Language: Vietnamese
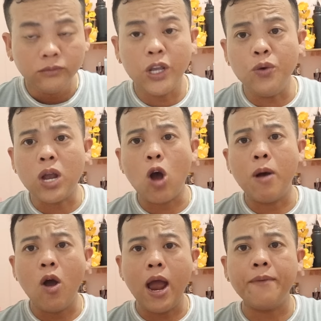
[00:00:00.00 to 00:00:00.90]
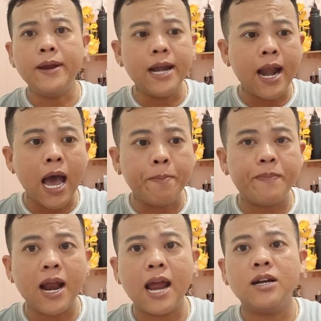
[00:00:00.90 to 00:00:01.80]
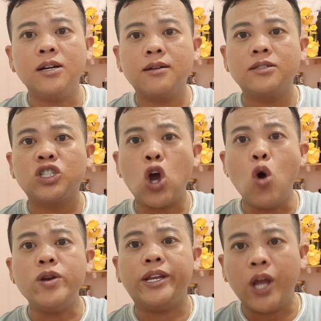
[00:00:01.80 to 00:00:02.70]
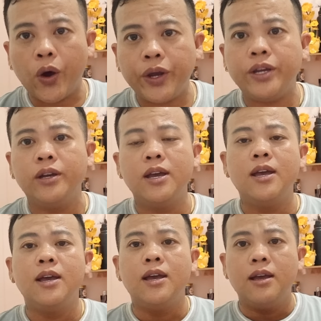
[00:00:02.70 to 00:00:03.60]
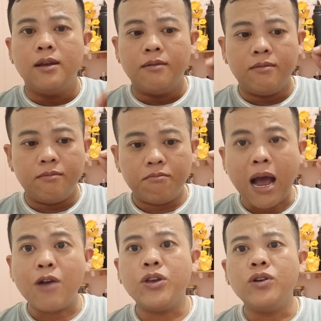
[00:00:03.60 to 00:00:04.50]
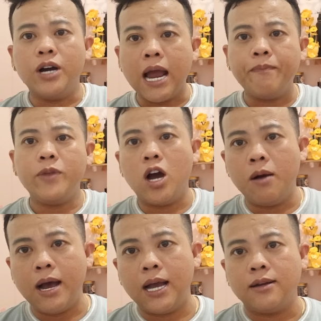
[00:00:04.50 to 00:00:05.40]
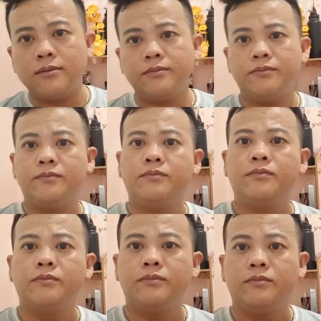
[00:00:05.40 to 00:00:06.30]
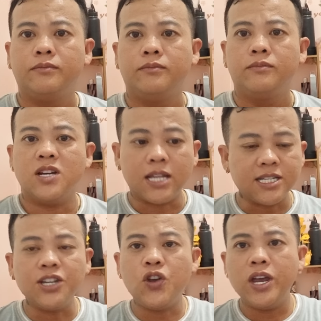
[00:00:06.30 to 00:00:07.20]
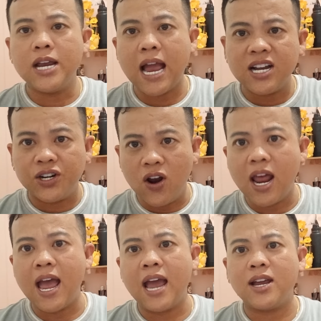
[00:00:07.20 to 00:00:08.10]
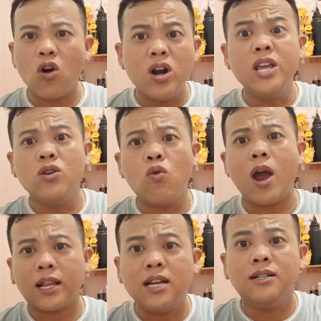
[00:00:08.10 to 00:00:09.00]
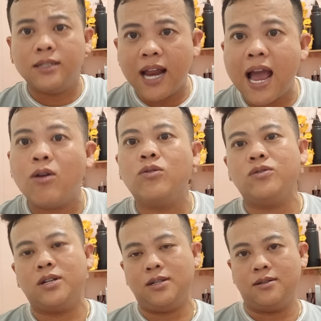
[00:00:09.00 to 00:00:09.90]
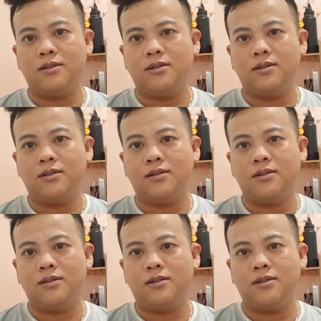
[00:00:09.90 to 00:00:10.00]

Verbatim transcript: yêu cầu bà Hoa phải nộp ra được số điện thoại bao nhiêu người hâm dọa bà người ta sẽ truy ra người đó là ai có liên quan tới người nào luôn nè